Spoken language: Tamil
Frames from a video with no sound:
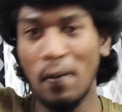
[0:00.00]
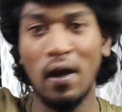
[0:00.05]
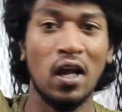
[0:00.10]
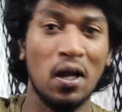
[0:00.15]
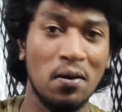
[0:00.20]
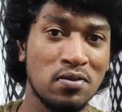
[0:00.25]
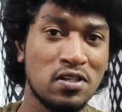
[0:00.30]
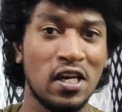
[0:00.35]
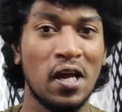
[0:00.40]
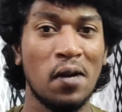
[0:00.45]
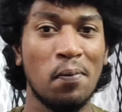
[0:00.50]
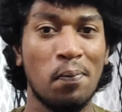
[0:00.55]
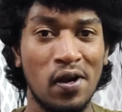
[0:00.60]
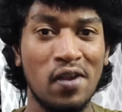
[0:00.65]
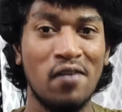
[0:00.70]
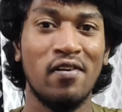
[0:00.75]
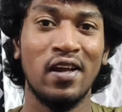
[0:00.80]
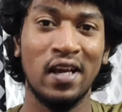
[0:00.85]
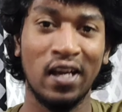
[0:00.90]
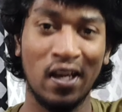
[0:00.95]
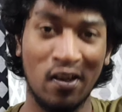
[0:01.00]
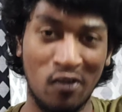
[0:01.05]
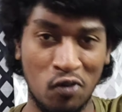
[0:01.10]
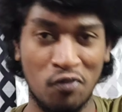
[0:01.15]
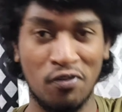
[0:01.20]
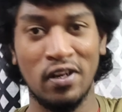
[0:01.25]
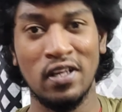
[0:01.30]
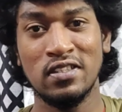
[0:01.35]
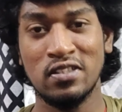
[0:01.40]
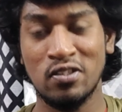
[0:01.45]
போய் மறக்காம ஷேர் பண்ணி
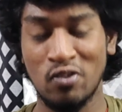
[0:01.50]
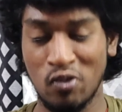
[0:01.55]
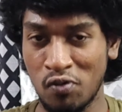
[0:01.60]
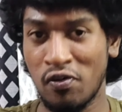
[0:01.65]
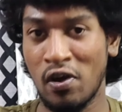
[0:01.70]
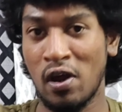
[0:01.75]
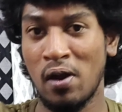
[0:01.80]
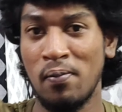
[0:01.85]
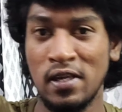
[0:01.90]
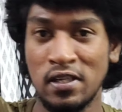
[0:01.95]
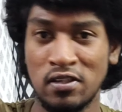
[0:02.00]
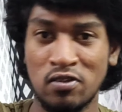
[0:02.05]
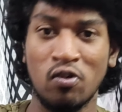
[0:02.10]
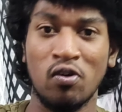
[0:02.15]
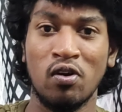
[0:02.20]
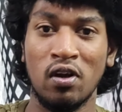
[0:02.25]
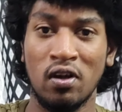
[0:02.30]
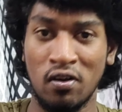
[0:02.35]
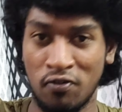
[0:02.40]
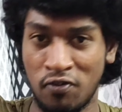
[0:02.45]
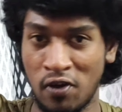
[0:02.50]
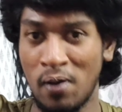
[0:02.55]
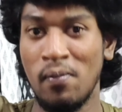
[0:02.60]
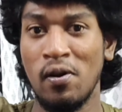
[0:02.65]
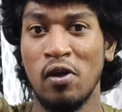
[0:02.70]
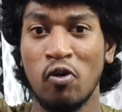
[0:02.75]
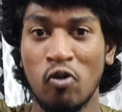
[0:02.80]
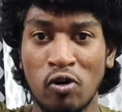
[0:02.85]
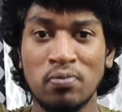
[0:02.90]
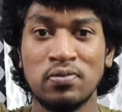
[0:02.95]
விடுங்க அவங்க ஃப்ரெண்ட்ஸ் உங்கள் ஃபேமிலிஸ் ஒரு
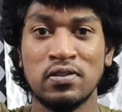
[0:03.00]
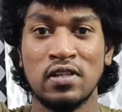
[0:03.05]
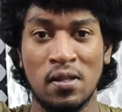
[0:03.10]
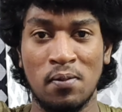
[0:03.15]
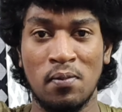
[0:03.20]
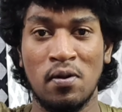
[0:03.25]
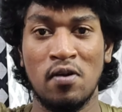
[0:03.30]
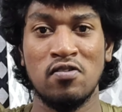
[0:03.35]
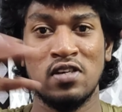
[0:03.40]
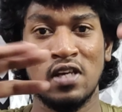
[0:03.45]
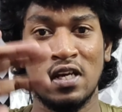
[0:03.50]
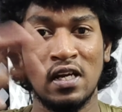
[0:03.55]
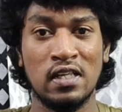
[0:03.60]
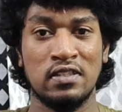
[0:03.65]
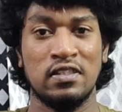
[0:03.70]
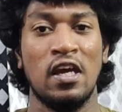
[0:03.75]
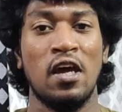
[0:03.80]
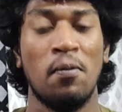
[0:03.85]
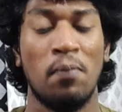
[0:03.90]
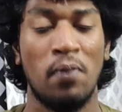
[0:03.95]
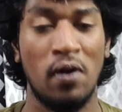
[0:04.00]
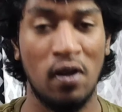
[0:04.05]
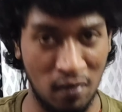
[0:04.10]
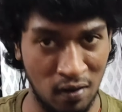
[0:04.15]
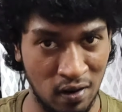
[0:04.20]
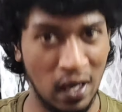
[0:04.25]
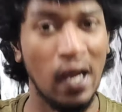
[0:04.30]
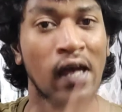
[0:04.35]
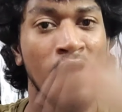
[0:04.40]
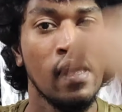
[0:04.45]
ஃபேமிலி குரூப்ஸ் அந்த மாதிரி விஷயங்கள்லாம்
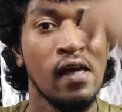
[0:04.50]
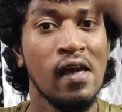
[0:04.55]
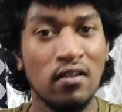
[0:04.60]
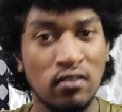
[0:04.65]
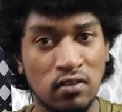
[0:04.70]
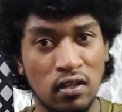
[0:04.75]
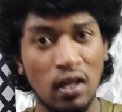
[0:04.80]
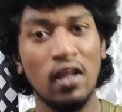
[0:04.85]
ஷேர் பண்ணி விடுங்க